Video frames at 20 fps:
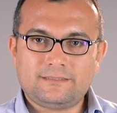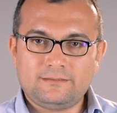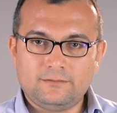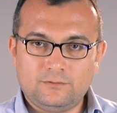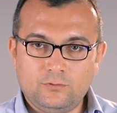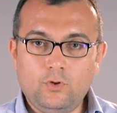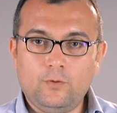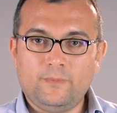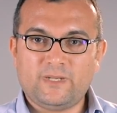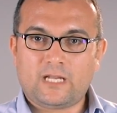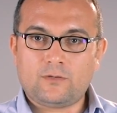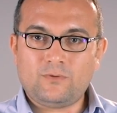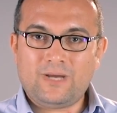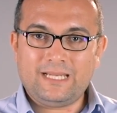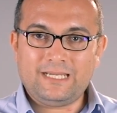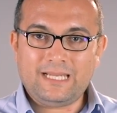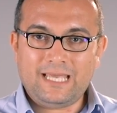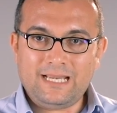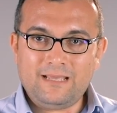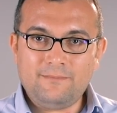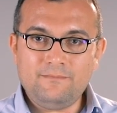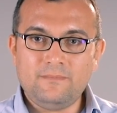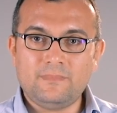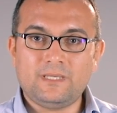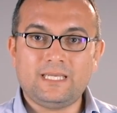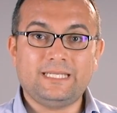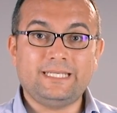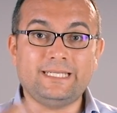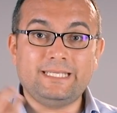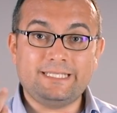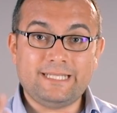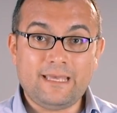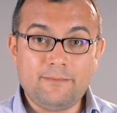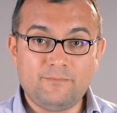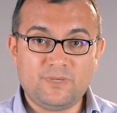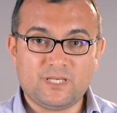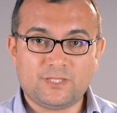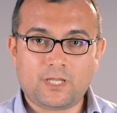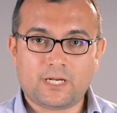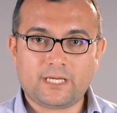نوع من انواع الالم اللي
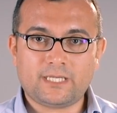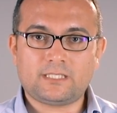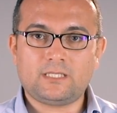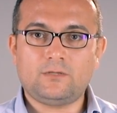ينبه درجه